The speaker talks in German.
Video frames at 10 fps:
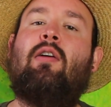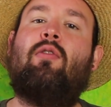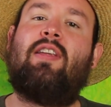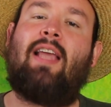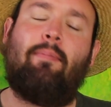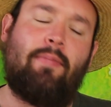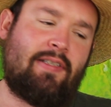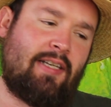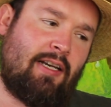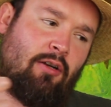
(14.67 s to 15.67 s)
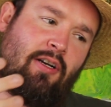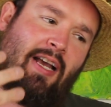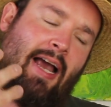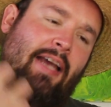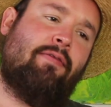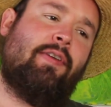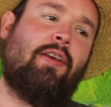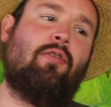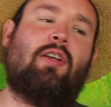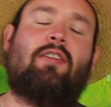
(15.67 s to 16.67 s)
Und ich habe bisher noch kein
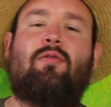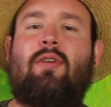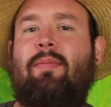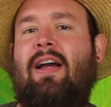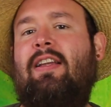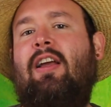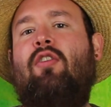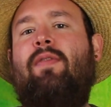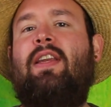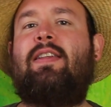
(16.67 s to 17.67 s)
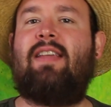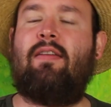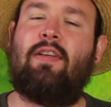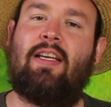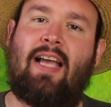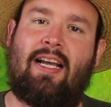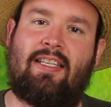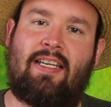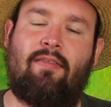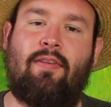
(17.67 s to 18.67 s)
Video dazu gemacht, auch wenn ich sehr viele
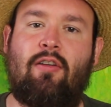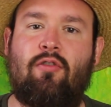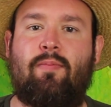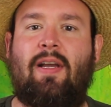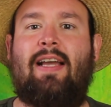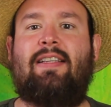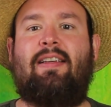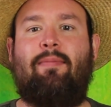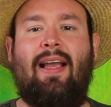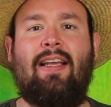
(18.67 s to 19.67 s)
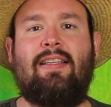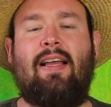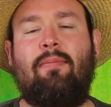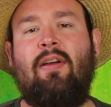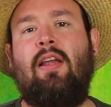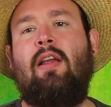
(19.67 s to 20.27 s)
Kakteenvideos bereits gemacht habe.